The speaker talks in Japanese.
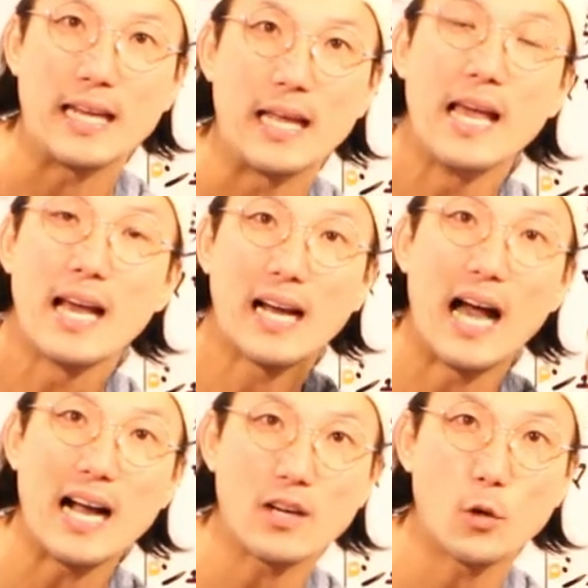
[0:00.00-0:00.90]
い
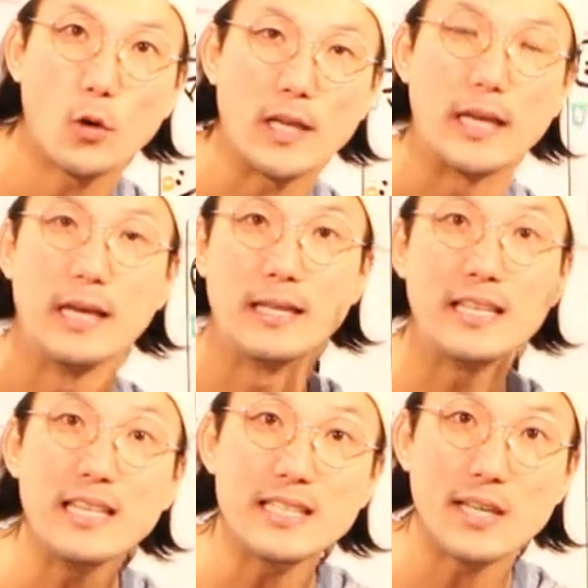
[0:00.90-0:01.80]
かっこいい
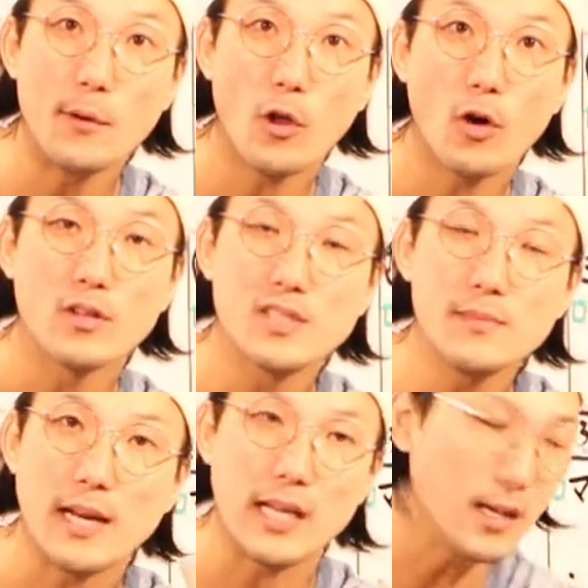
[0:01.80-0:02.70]
人気者つ
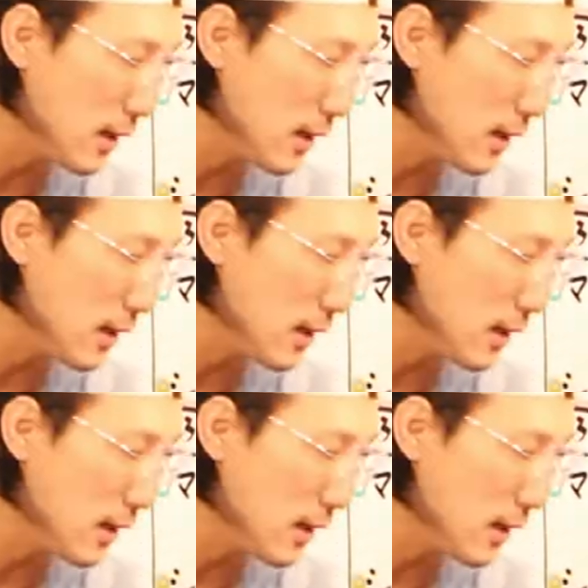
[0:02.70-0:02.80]
まり